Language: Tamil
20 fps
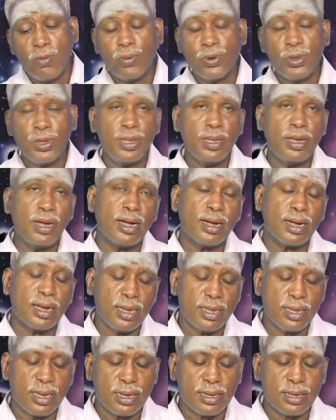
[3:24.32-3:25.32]
புதிதாக
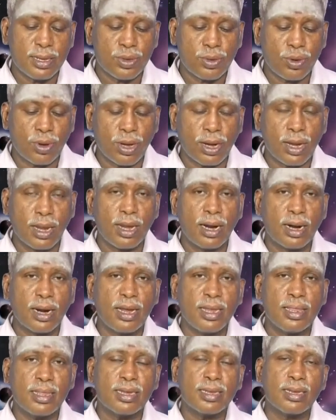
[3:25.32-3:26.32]
ஏதாச்சும்
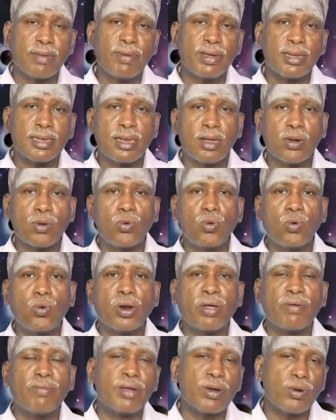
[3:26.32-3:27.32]
தொடங்கலான்னா இந்த சமயத்தில்
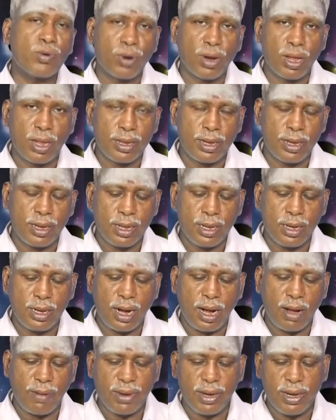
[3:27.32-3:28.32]
கூடவே கூடாது
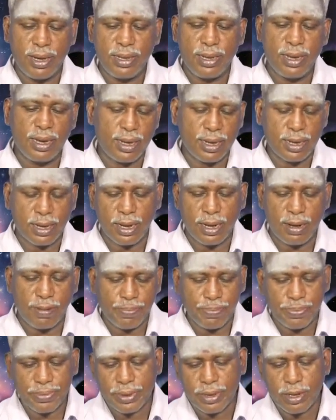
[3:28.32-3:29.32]
அமைதியாக இருங்க
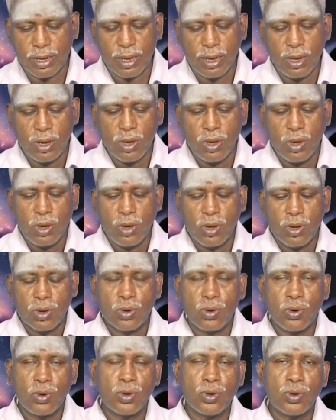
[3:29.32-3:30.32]

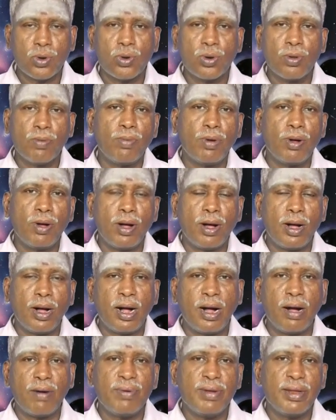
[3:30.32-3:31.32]
கூட்டு குடும்பம்
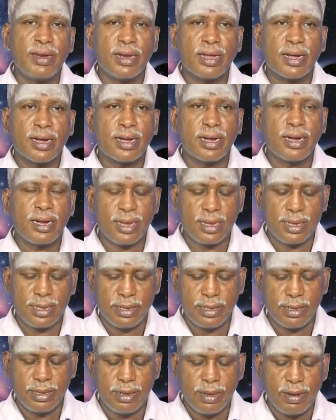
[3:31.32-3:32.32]
அப்படின்னாக்கா
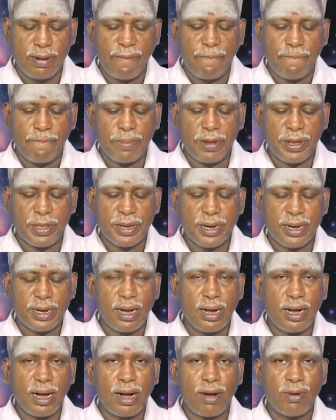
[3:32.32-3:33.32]

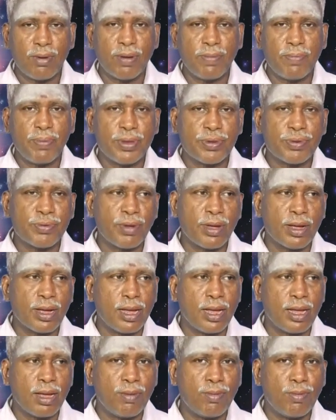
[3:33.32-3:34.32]
பார்த்திங்கன்னா அவங்க
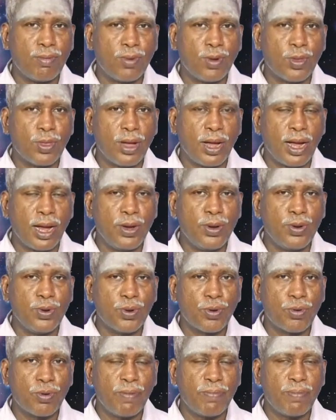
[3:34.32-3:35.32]
பேசுவாங்க மொதல்
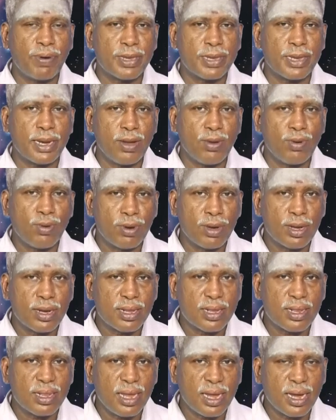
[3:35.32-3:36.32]
ஐநூறுரூவா பிரச்சனையை
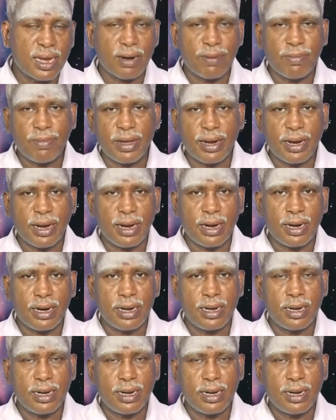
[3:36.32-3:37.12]
உங்களுக்கு தீக்கிற மாதிரி